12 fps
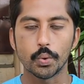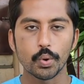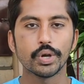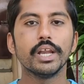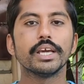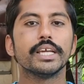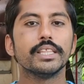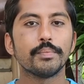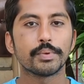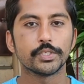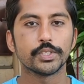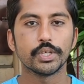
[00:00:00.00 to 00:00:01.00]
ஸோ உங்களுக்கு எந்த
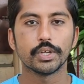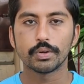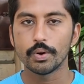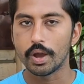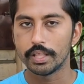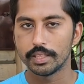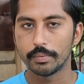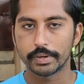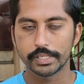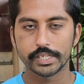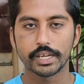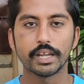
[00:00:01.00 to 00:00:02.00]
பிரச்சனை இருக்கோ அந்த
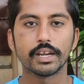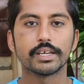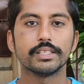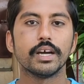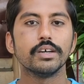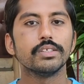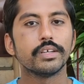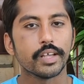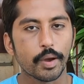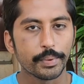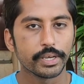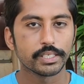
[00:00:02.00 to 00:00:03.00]
பிரச்சனைகளுக்கு தகுந்த
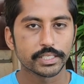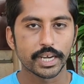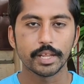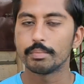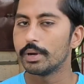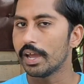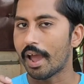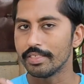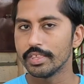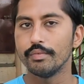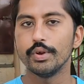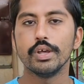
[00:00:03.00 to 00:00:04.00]
டாப்பிக்கை செலக்ட் பண்ணி
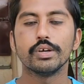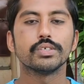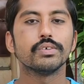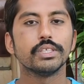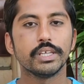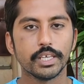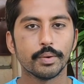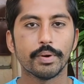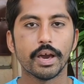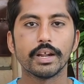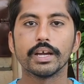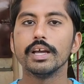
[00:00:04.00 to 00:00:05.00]
அந்த வீடியோஸை வந்து நீங்க
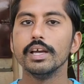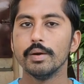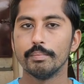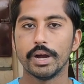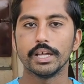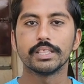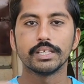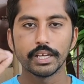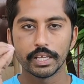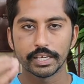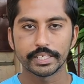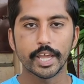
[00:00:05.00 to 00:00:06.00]
பாருங்க
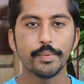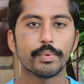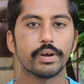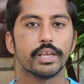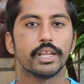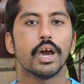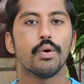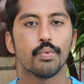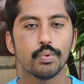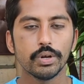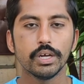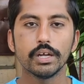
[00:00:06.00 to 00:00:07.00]
பார்த்துட்டு நீங்க ட்ரை பண்ணீங்கன்னா
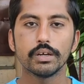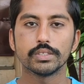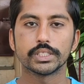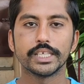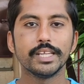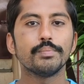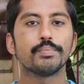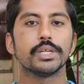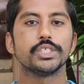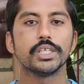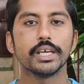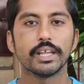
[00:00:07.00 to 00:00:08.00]
உங்க ஸ்கின்
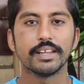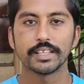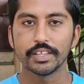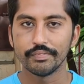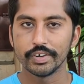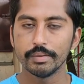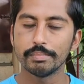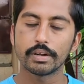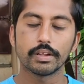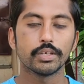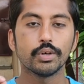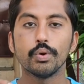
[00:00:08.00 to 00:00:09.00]
பிரச்சனைகள்ல இருந்து
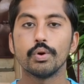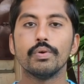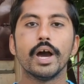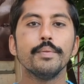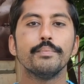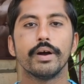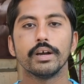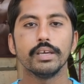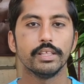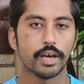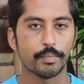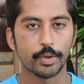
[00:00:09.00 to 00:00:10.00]
விடுபடுறதுக்கு ஒரு வாய்ப்பாக
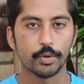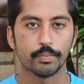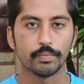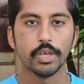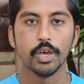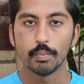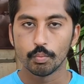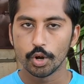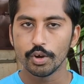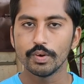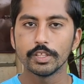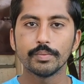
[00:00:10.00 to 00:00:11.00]
இது அமையும்
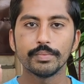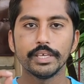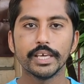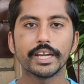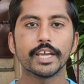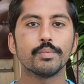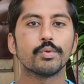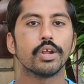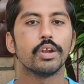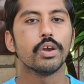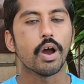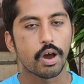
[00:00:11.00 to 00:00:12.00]
முழுவதும் இயற்கை
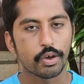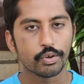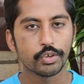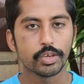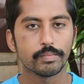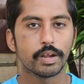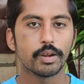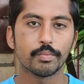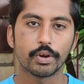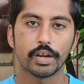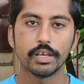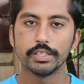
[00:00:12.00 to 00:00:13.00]
முறையிலையும் ஆரோக்கியமான
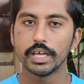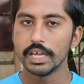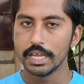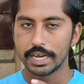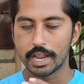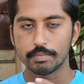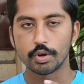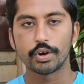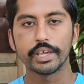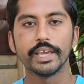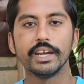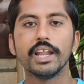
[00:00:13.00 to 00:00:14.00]
முறையிலையும் தான்
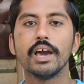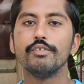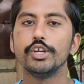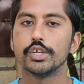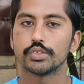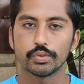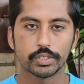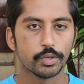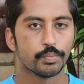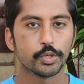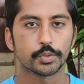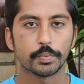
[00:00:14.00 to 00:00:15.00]
நம்மளோட எல்லா வீடியோஸும் வந்து
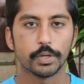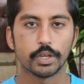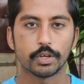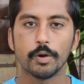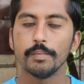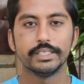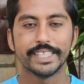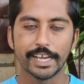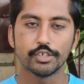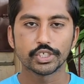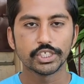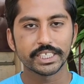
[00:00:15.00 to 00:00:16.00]
போஸ்ட் பண்ணியிருக்கோம்
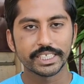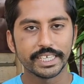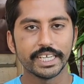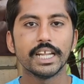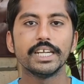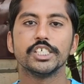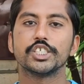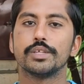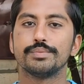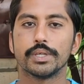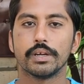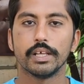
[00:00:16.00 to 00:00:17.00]
தயவு செஞ்சு கீழே
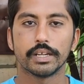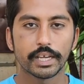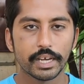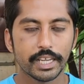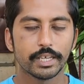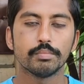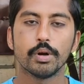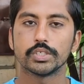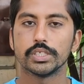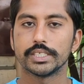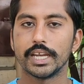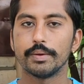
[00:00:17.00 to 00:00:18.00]
டிஸ்கிரிப்ஷன்ல இருக்க லிங்க்
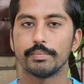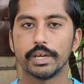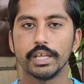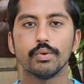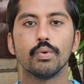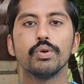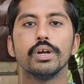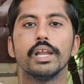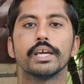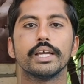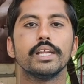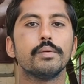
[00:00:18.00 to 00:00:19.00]
பாக்ஸை செலக்ட் பண்ணி
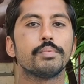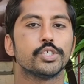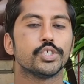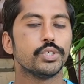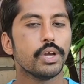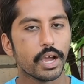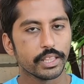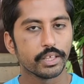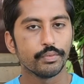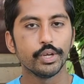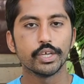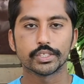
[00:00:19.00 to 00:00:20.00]
உங்களுக்கு என்ன பிரச்சனையோ
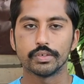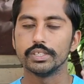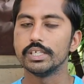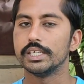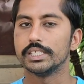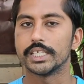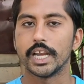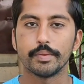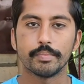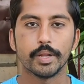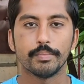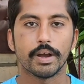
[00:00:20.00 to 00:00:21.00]
அந்த வீடியோஸை வந்து நீங்க
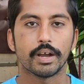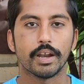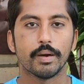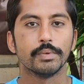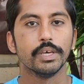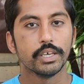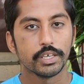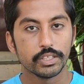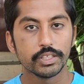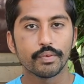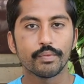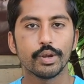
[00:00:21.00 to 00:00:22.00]
செலக்ட் பண்ணி பார்க்கலாம்
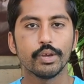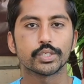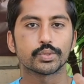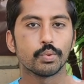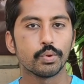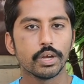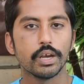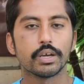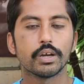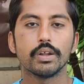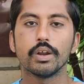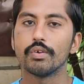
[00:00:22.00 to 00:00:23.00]
இந்த வீடியோஸ்
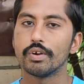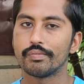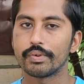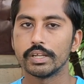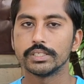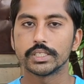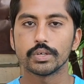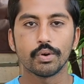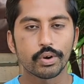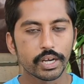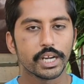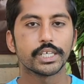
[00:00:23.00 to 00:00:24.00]
உங்களுக்கோ இல்ல உங்க
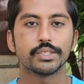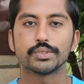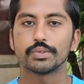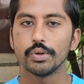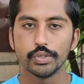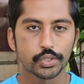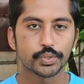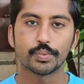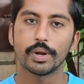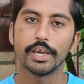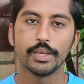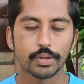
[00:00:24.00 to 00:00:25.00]
ஃப்ரெண்ட்ஸுக்கோ ரிலேட்டிவ்ஸ்க்கோ
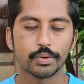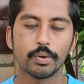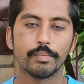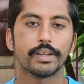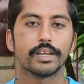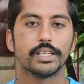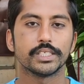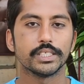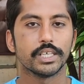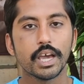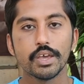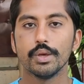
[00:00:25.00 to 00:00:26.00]
யூஸ்ஃபுல்லா இருக்கும் அப்படின்னு
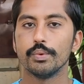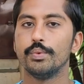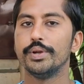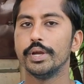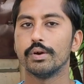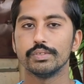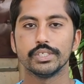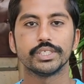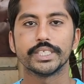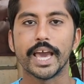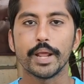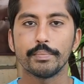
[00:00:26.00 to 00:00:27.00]
நினைச்சீங்கன்னா வீடியோ வந்து
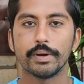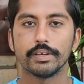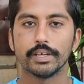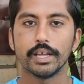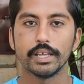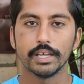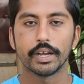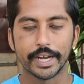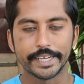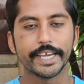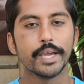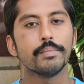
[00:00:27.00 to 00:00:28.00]
ஷேர் பண்ணுங்க
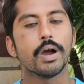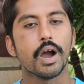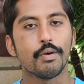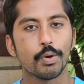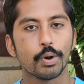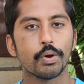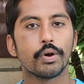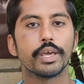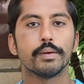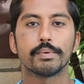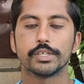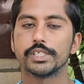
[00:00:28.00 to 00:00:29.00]
கட்டாயமா
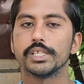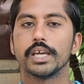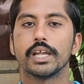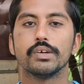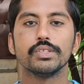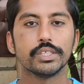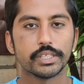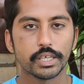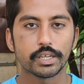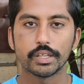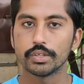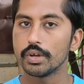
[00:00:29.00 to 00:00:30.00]
அவங்களுடைய பிரச்சனைகள் வந்து
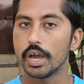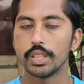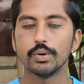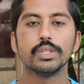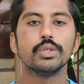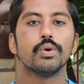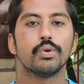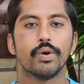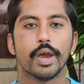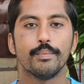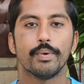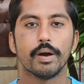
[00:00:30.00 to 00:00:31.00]
தீர்றதுக்கும் அது வந்து ஒரு
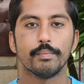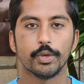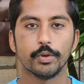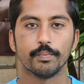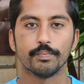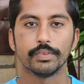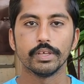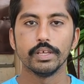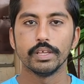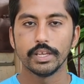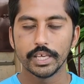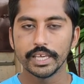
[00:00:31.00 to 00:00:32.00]
வாய்ப்பா அமையும்
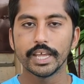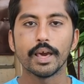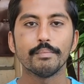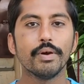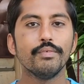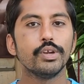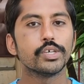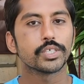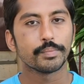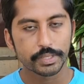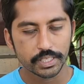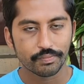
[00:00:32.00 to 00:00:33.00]
நீங்க நம்ம வீடியோஸ்
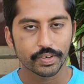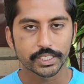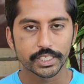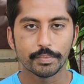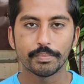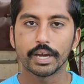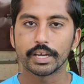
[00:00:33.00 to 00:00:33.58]
இப்பதான் ஃபர்ஸ்ட் டைம்